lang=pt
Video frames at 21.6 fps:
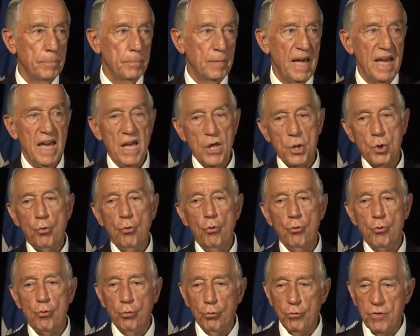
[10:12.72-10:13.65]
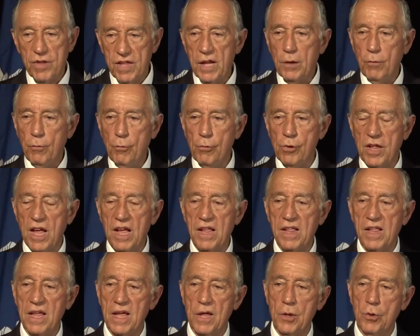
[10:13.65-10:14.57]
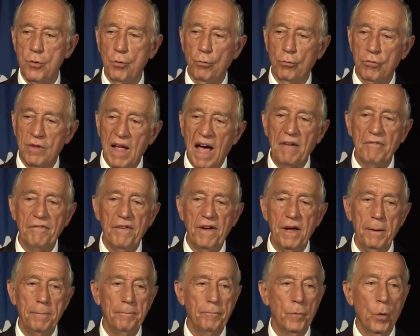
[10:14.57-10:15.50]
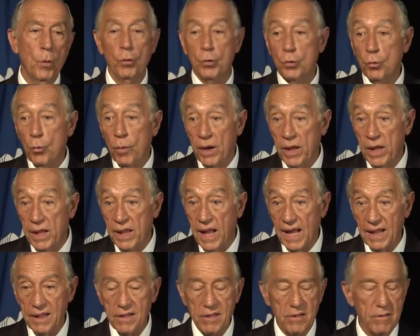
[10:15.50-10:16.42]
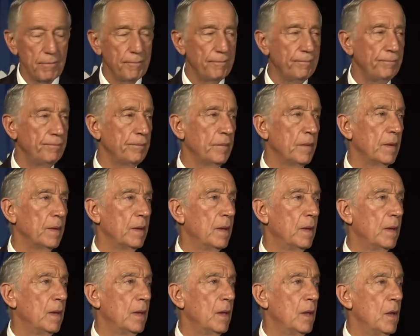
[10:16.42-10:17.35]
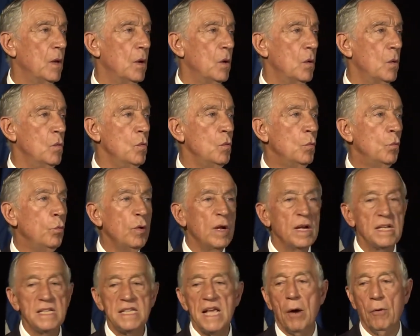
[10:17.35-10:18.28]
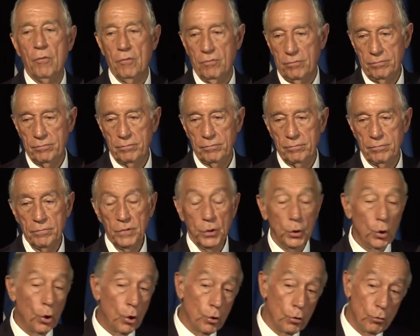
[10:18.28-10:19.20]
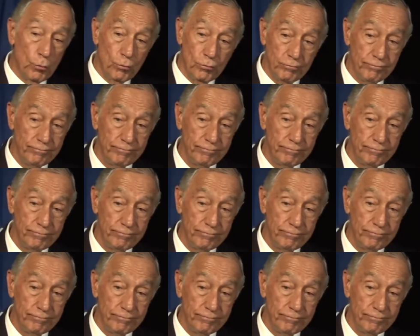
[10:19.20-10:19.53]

A este conjunto de circunstâncias juntava, ou de qualidades, um coração de ouro,